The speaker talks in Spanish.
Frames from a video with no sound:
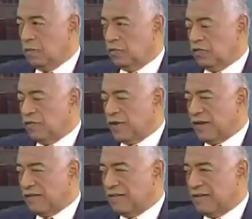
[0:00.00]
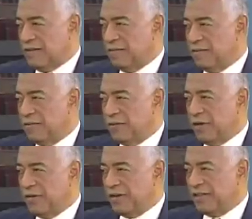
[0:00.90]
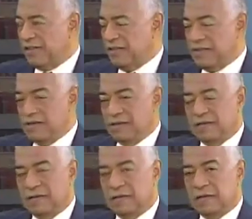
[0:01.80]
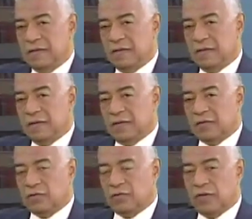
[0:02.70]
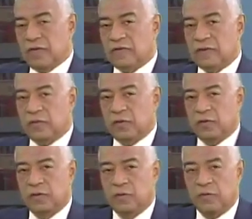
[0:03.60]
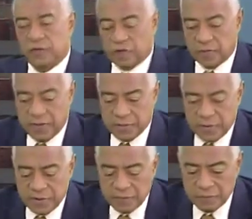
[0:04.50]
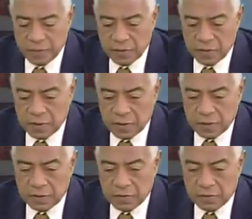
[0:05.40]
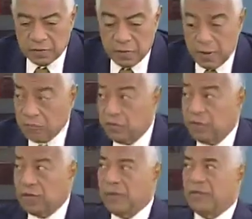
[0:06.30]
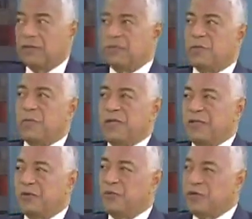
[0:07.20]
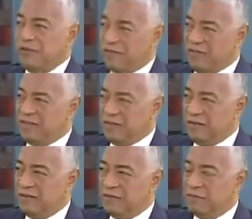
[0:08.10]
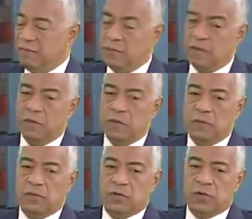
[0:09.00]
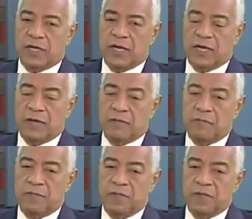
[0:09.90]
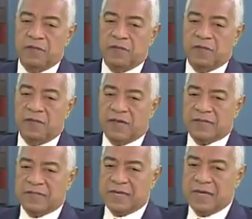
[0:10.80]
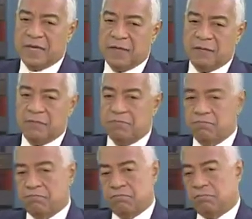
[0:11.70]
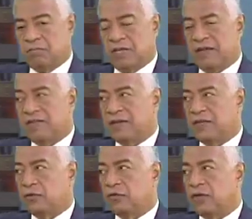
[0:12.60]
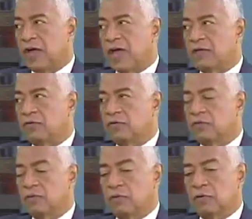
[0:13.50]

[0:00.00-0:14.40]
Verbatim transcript: Muchísimas gracias, Wilmer, a ti y, a tu audiencia por, por recibirme. Vivimos ciertamente un momento muy difícil, porque desde hace 13, 14 años,